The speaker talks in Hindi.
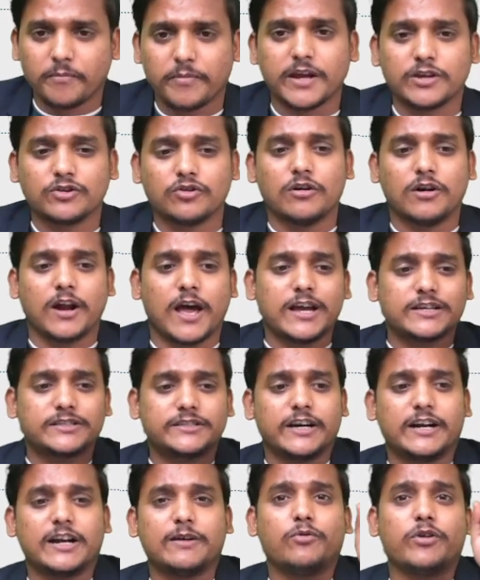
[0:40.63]
की जो लास्ट
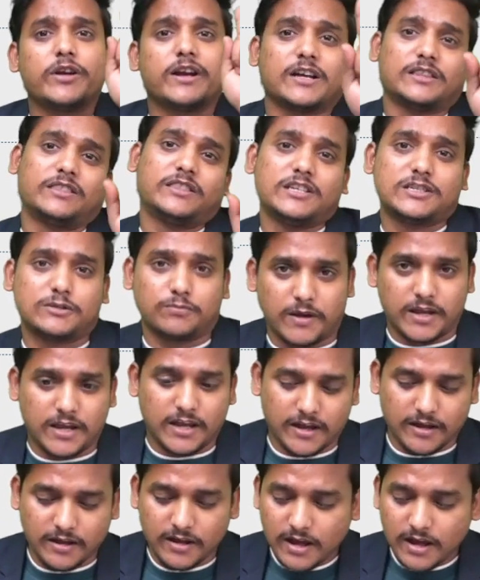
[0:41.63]
डेट है वो इकतीस मई है